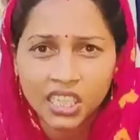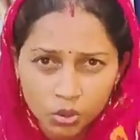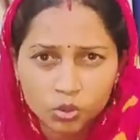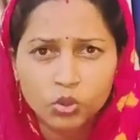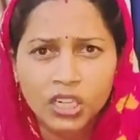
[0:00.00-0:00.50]
घंटा
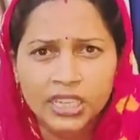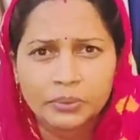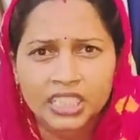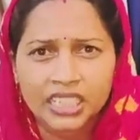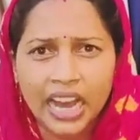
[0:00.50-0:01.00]
दू दू घंटा
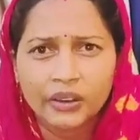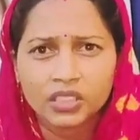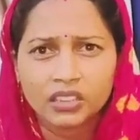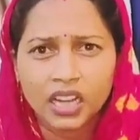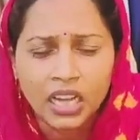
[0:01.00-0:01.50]
में झटका
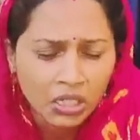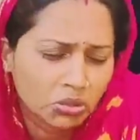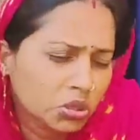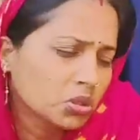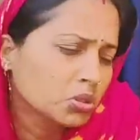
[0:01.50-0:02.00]
आवत रहा
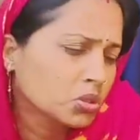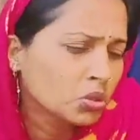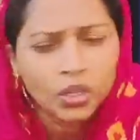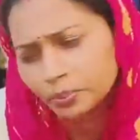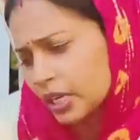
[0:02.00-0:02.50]
दोस्तों
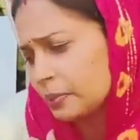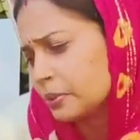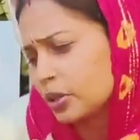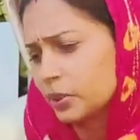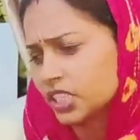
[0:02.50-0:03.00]
दोस्तों मेरी
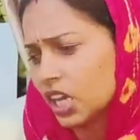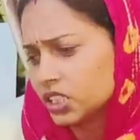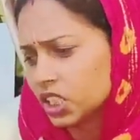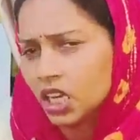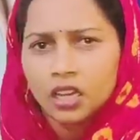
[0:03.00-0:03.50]
बीबी को बचा
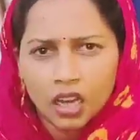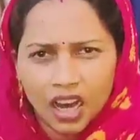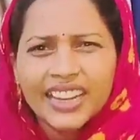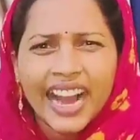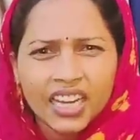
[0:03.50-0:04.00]
लीजिए
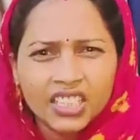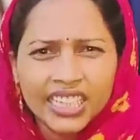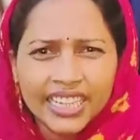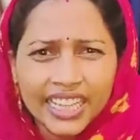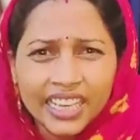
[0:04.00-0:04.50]
अब का
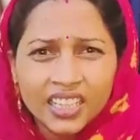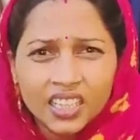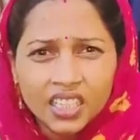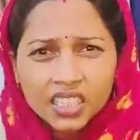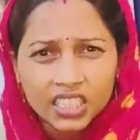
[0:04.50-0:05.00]
कहता रहे
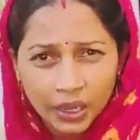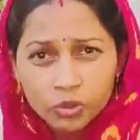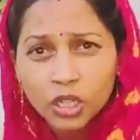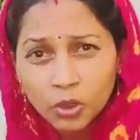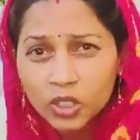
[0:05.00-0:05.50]
कि
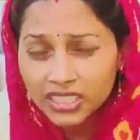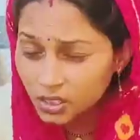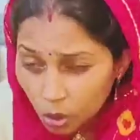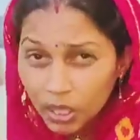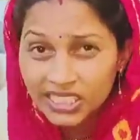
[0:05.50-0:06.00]
हम तोरे मौगी
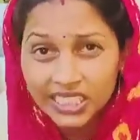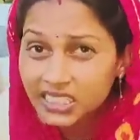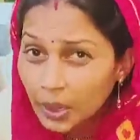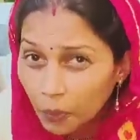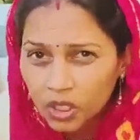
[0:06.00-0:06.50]
तो
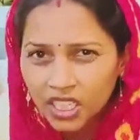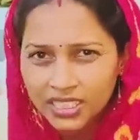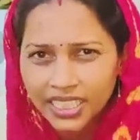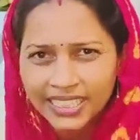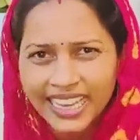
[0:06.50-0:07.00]
के सपोर्ट
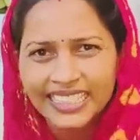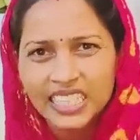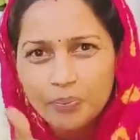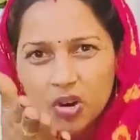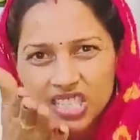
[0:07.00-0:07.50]
करत रहनी अरे
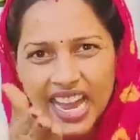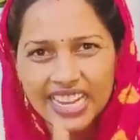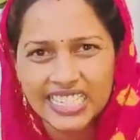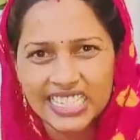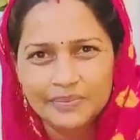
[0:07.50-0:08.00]
सपोर्ट
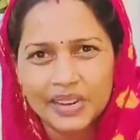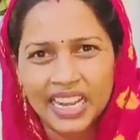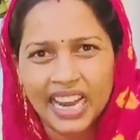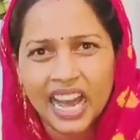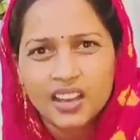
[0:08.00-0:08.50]
ना कर निरम
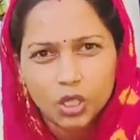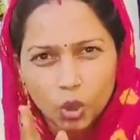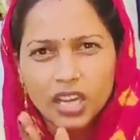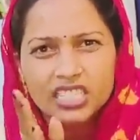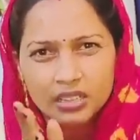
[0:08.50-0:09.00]
पाना रहा
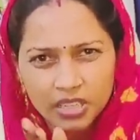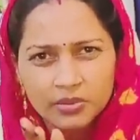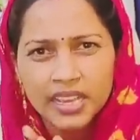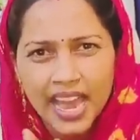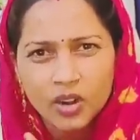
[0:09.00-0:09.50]
तो के
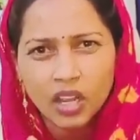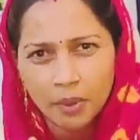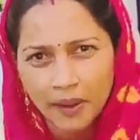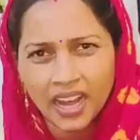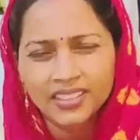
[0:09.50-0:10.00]
समझ में आए लोग
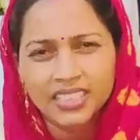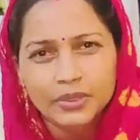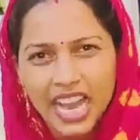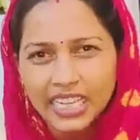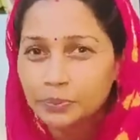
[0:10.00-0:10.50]
बात
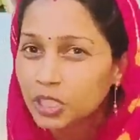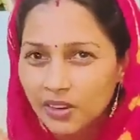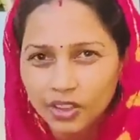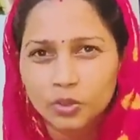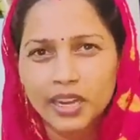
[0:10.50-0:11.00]
तब जाके
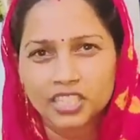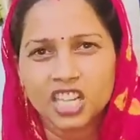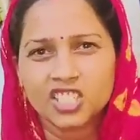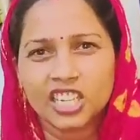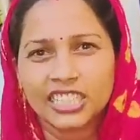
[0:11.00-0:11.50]
वीडियो दो बार
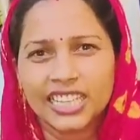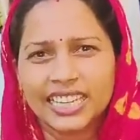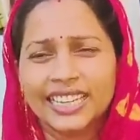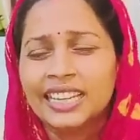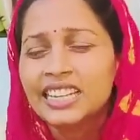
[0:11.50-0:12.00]
सर्च करके
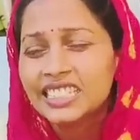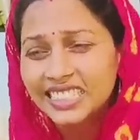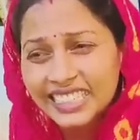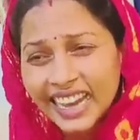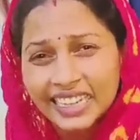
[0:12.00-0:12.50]
देख ले
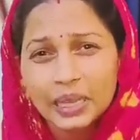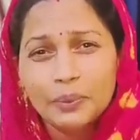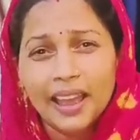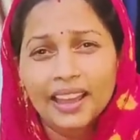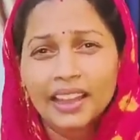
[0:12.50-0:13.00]
कि
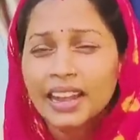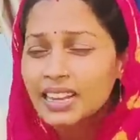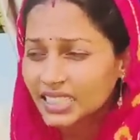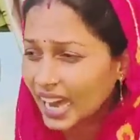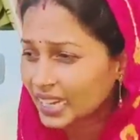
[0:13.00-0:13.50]
गरीब है
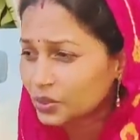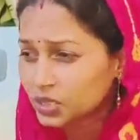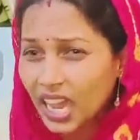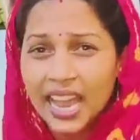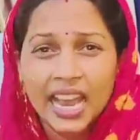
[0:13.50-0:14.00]
अरे
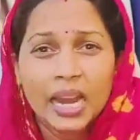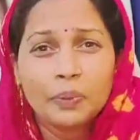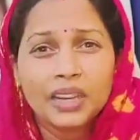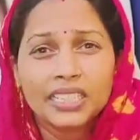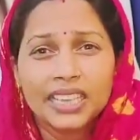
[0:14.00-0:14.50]
उसका
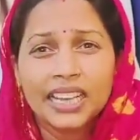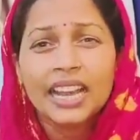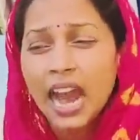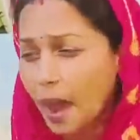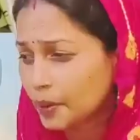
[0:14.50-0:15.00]
हेल्प करिए
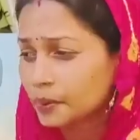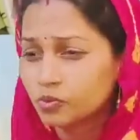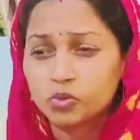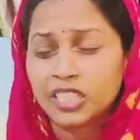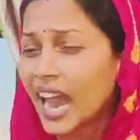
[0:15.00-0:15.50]
अभी
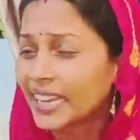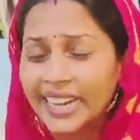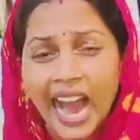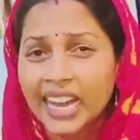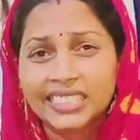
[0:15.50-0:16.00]
जाके
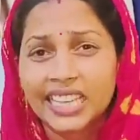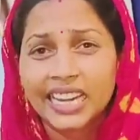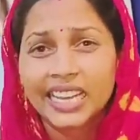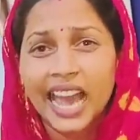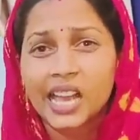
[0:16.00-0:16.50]
खा के
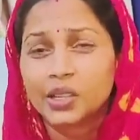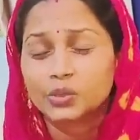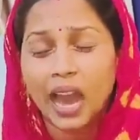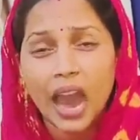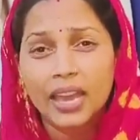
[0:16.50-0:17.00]
चले आए
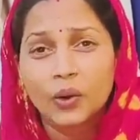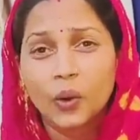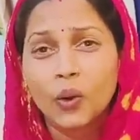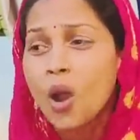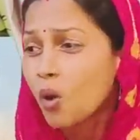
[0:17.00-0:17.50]
आए
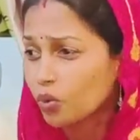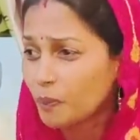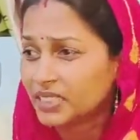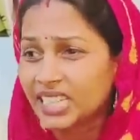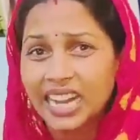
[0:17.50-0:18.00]
हो वो
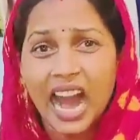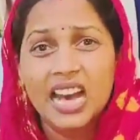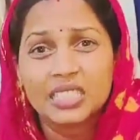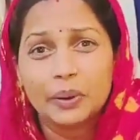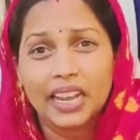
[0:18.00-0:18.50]
बच्चा
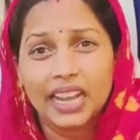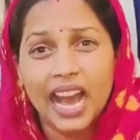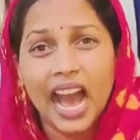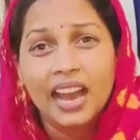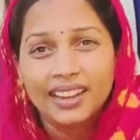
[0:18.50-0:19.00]
कहाँ से
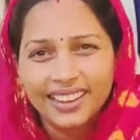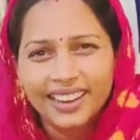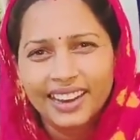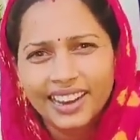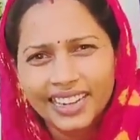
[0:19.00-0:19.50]
भरेगा
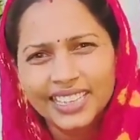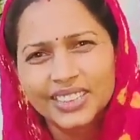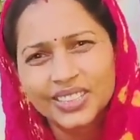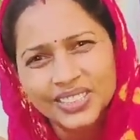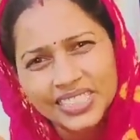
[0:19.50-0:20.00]
अरे
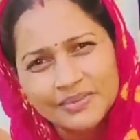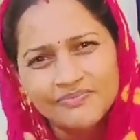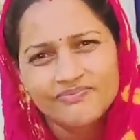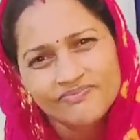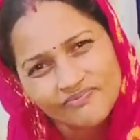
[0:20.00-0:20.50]
तोर
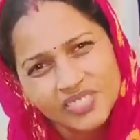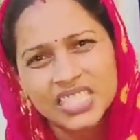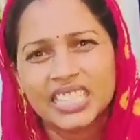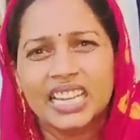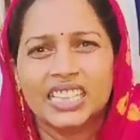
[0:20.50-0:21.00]
हम
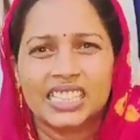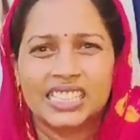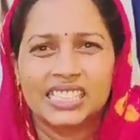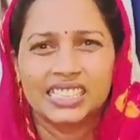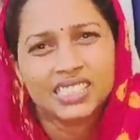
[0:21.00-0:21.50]
फिटकी लेत
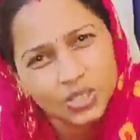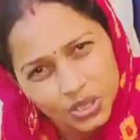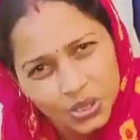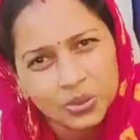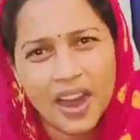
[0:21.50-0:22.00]
रहनी
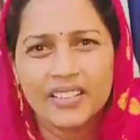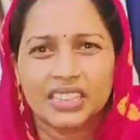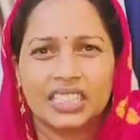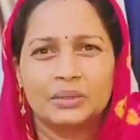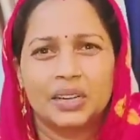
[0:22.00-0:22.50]
तो
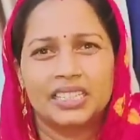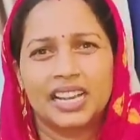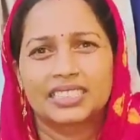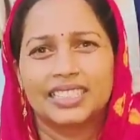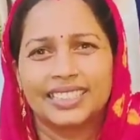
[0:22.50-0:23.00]
छुआवत रहनी
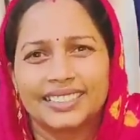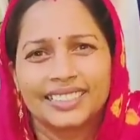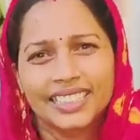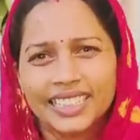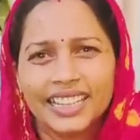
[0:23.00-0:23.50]
बढ़िया से
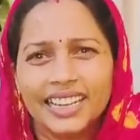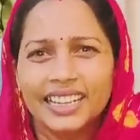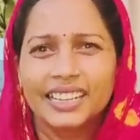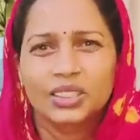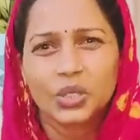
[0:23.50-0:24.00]
ठीक
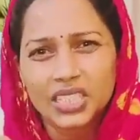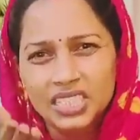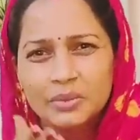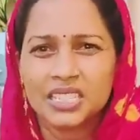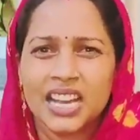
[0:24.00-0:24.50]
न तो के
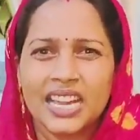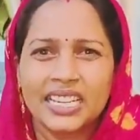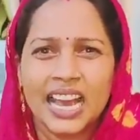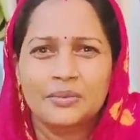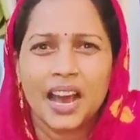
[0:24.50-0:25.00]

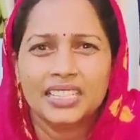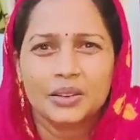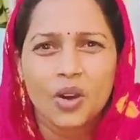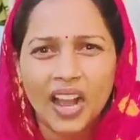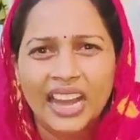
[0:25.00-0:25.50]
समझदारी नहीं बा
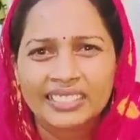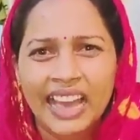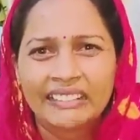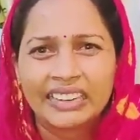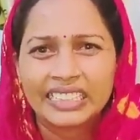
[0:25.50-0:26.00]
जब औकात
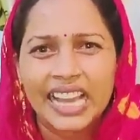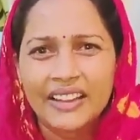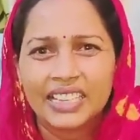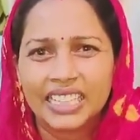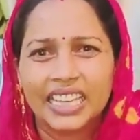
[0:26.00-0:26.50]
नहीं रह
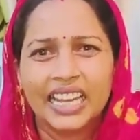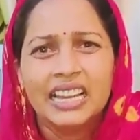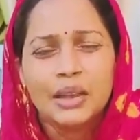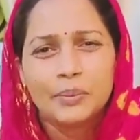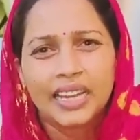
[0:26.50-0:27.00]
खियावे के
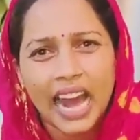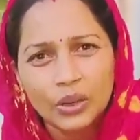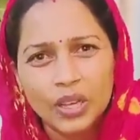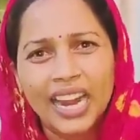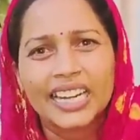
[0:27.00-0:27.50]

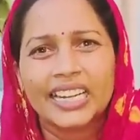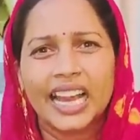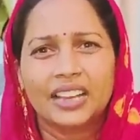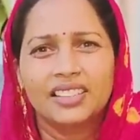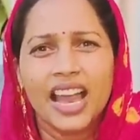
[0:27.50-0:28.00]
मेहरारू का हार्ट
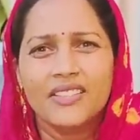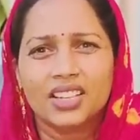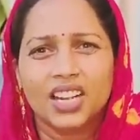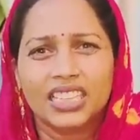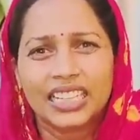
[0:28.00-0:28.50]
अटैक वे आवे
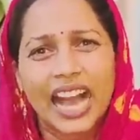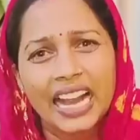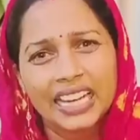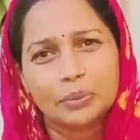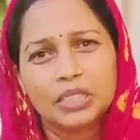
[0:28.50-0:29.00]
करल तक
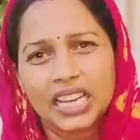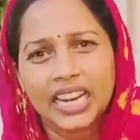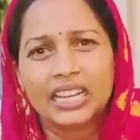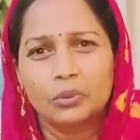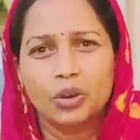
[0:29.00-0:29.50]
का करे
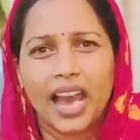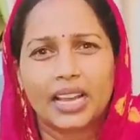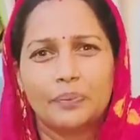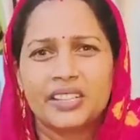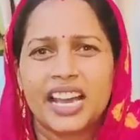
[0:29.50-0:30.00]
बेचारन के बोला
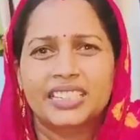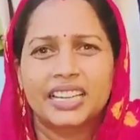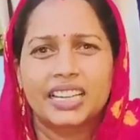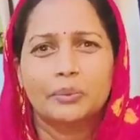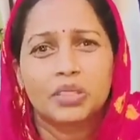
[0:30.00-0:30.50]
के फंसा
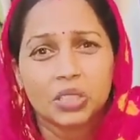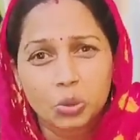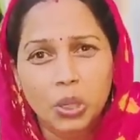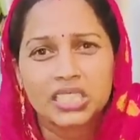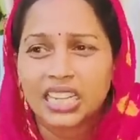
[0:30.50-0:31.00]
दिए अब देख
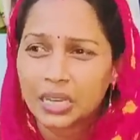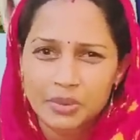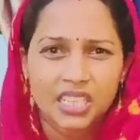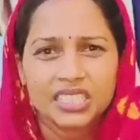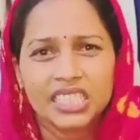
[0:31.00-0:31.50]
तोरे चक्कर
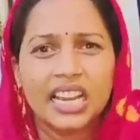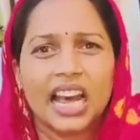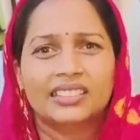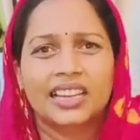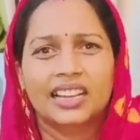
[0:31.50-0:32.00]
में सजी रे
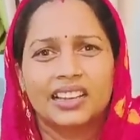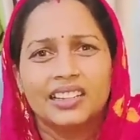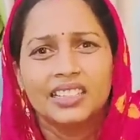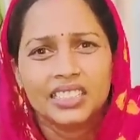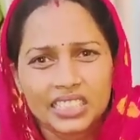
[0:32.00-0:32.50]
लाता
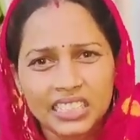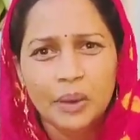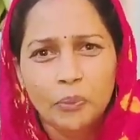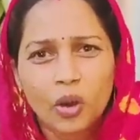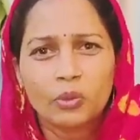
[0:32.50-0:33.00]
नहीं तो
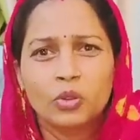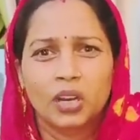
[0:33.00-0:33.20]
जिनका पोल